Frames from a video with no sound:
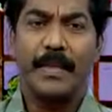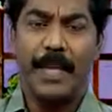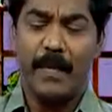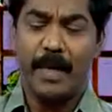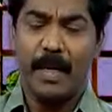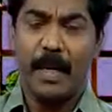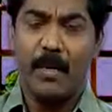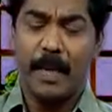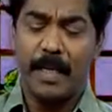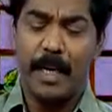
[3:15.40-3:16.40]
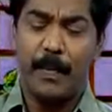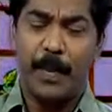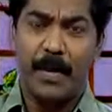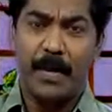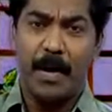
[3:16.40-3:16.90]
தேவன் தங்கள் மத்தியிலே
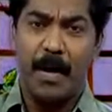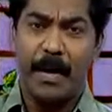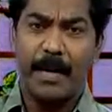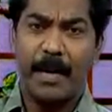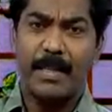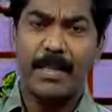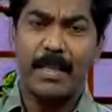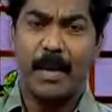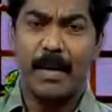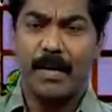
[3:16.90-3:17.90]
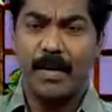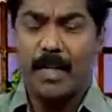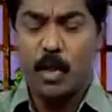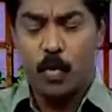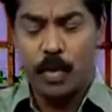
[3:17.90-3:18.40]
பெரிய காரியங்களை செய்தால் என்று
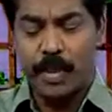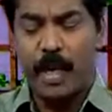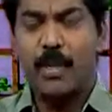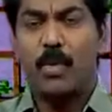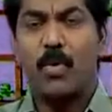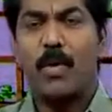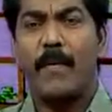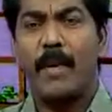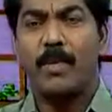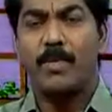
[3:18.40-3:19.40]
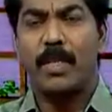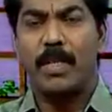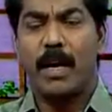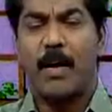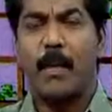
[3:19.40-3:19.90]
உற்சாகத்தோடு அவர்கள்
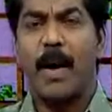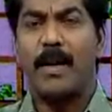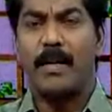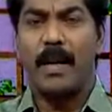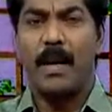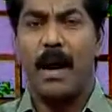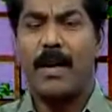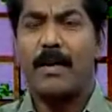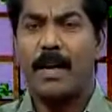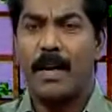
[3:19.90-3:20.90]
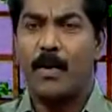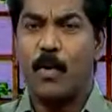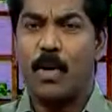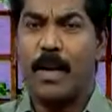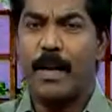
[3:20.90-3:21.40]
துதித்தார்கள் பாடினார்கள் ஆடினார்கள்
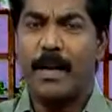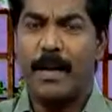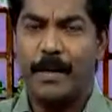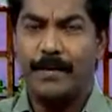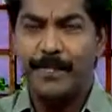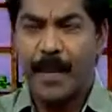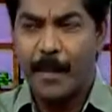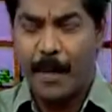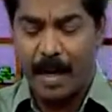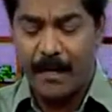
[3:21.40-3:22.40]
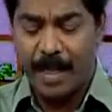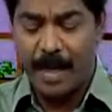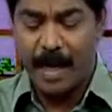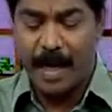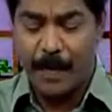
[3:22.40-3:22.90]
கொண்டாடினார்கள் பல
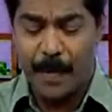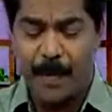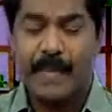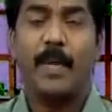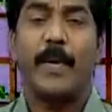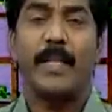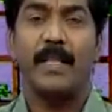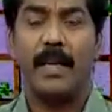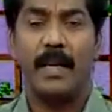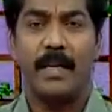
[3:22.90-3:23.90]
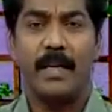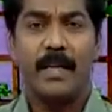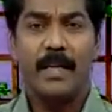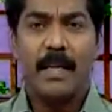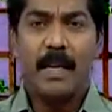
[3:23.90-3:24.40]
விதங்களிலே பரவசம் அடைந்தார்கள்
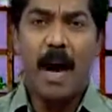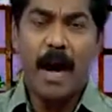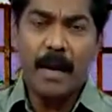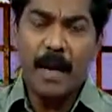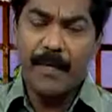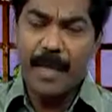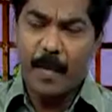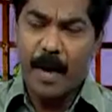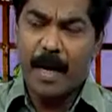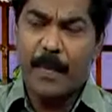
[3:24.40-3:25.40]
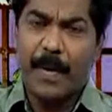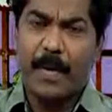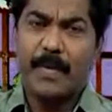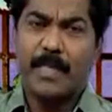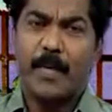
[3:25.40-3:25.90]
ஆனால் அவ்விதமாக
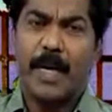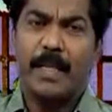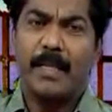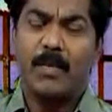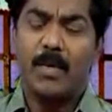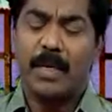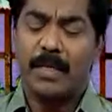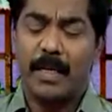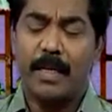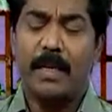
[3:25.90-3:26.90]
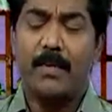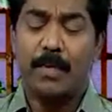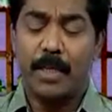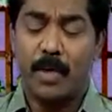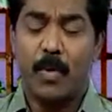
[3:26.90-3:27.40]
பரவசமடைந்து கொண்டு சென்று
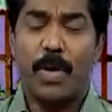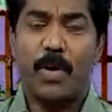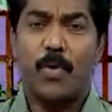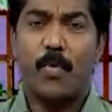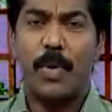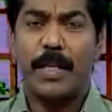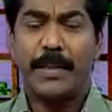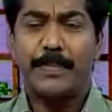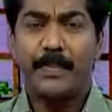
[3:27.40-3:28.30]
சென்று கொண்டிருக்கும் பொழுது